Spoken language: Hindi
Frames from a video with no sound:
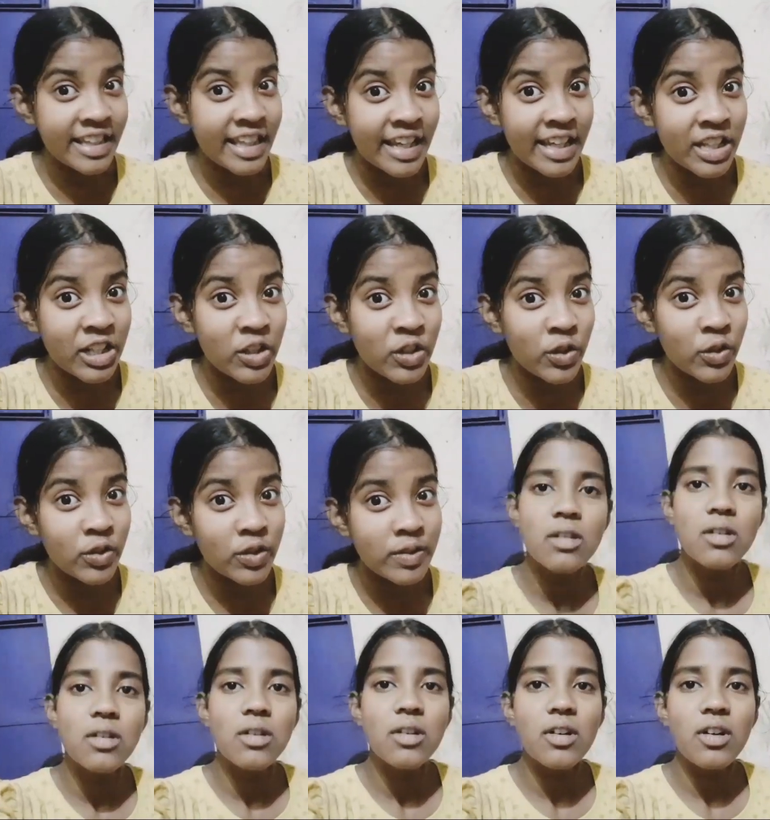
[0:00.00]
देख लो
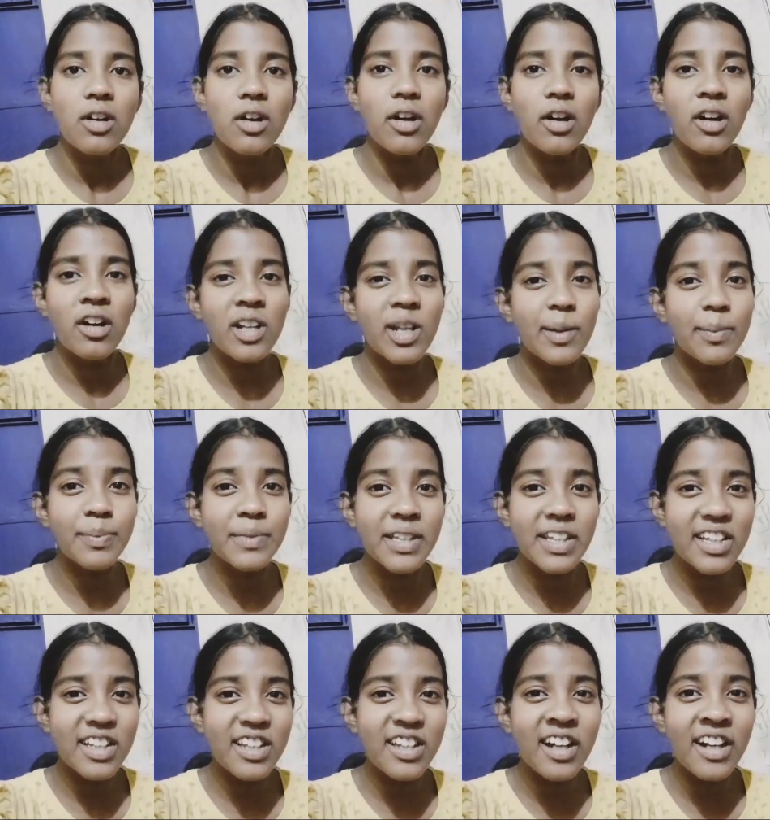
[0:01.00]
और अब
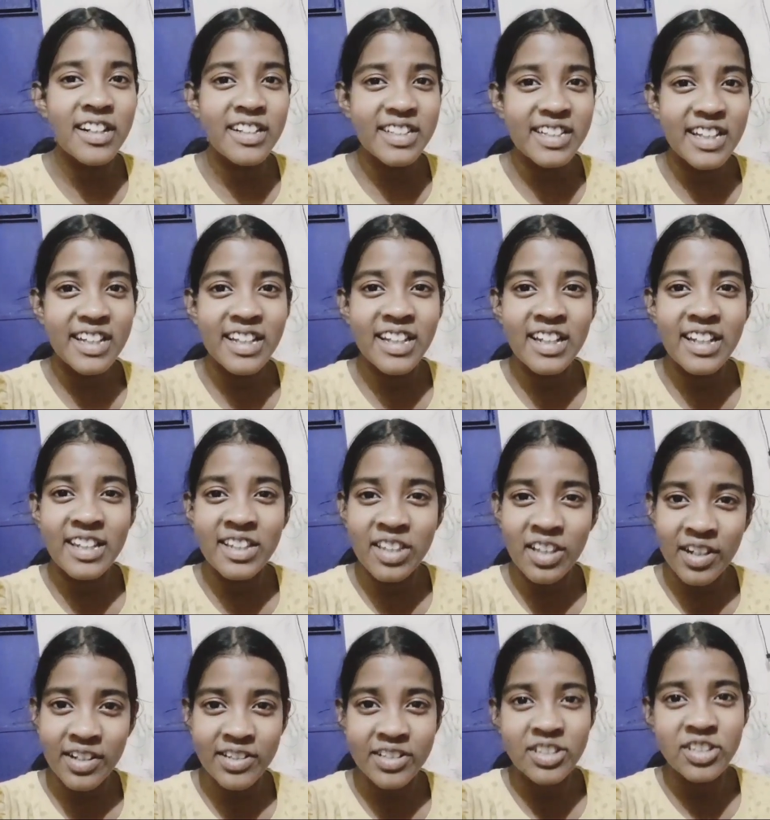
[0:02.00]
तीन घंटे के लिए
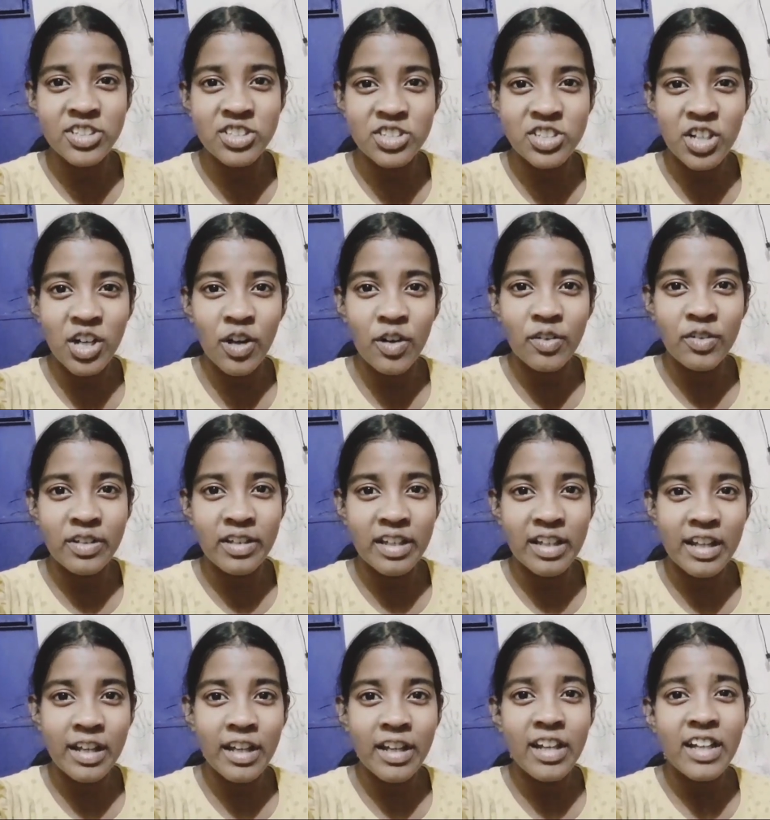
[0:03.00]
थिएटर जाओगे
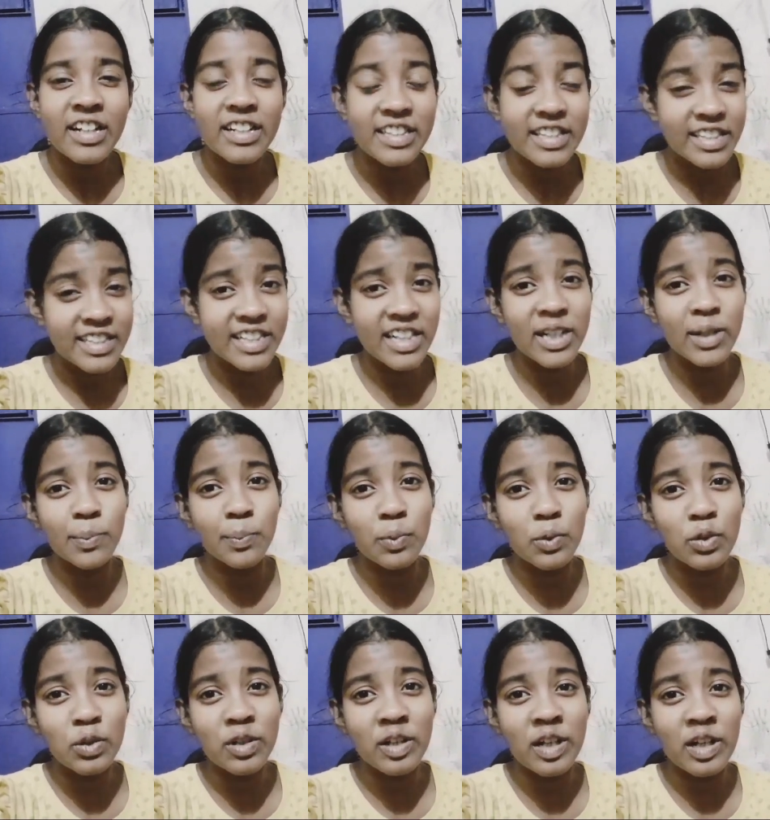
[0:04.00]
टिकट
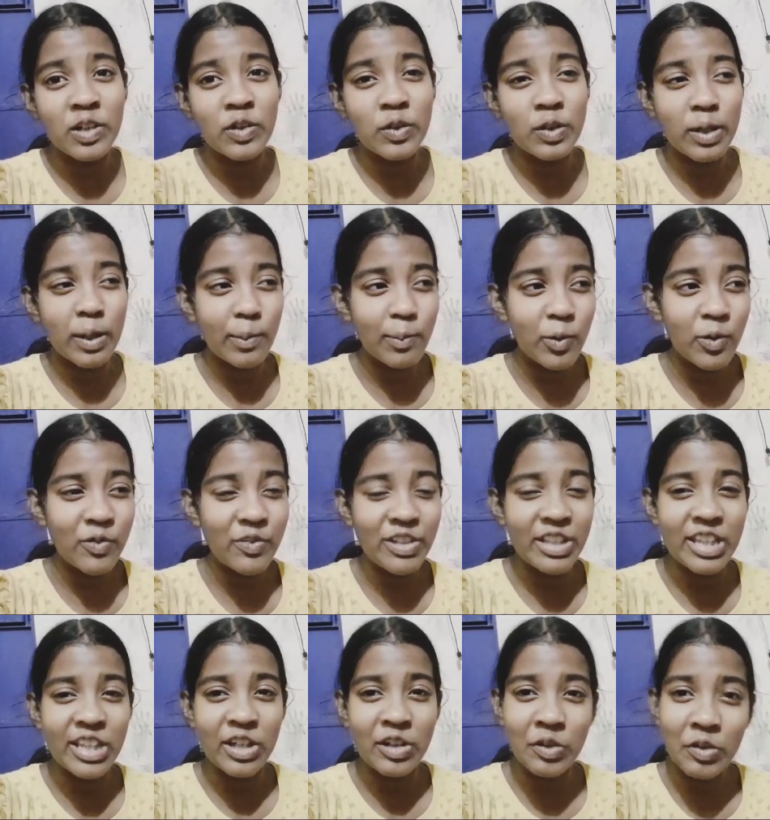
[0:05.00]
बुक करोगे मूवी
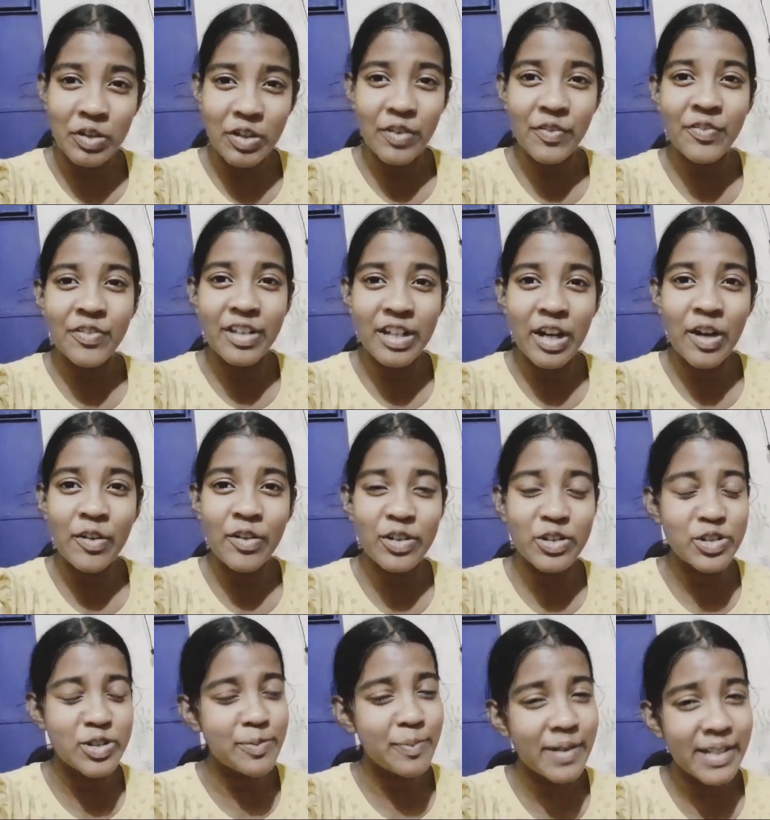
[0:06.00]
देखोगे फिर आओगे
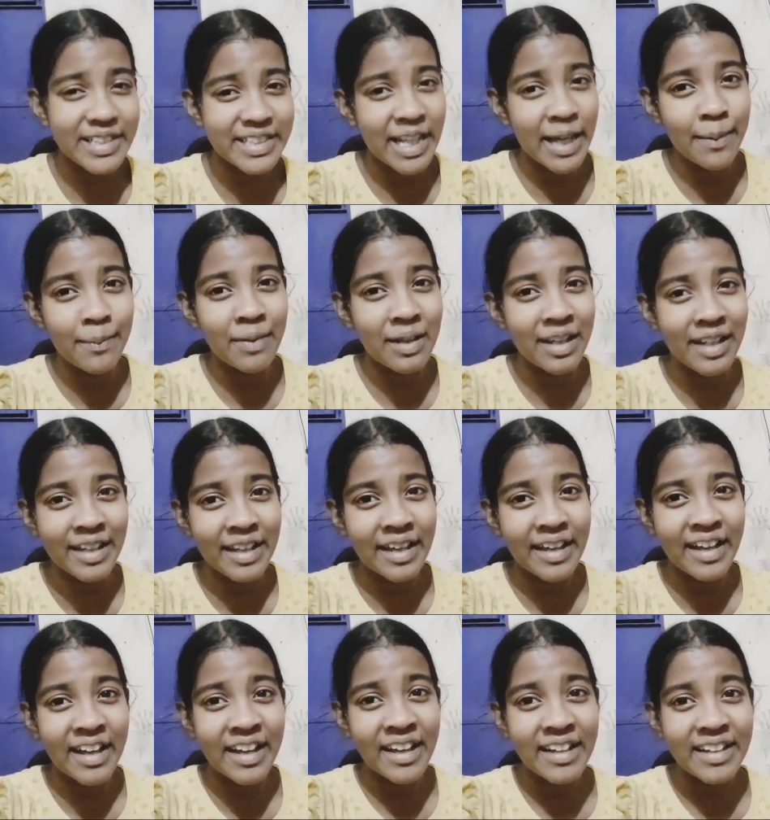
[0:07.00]
उसमें टाइम
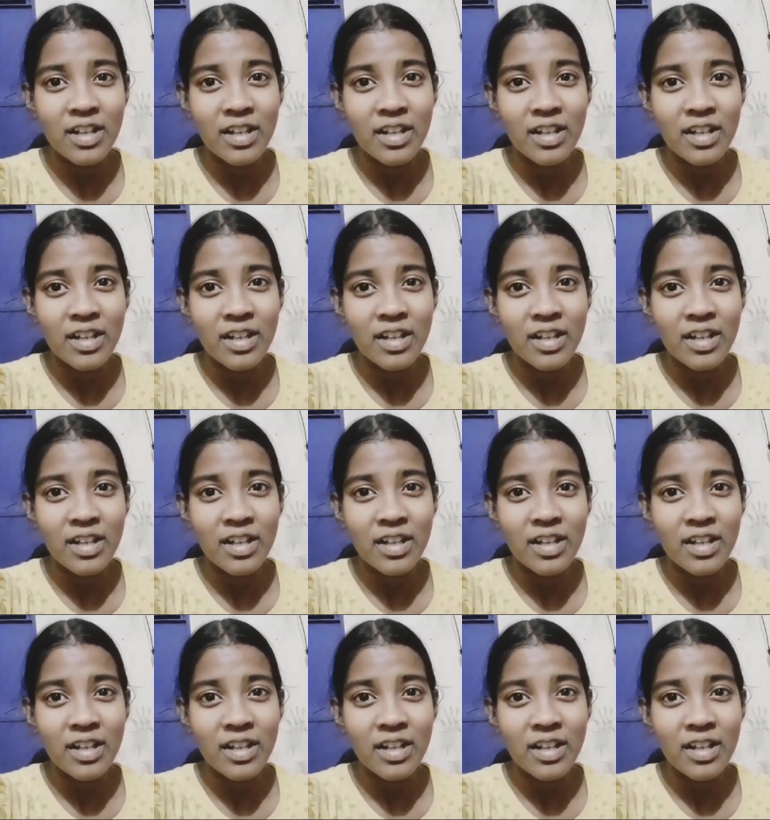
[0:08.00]
लगेगा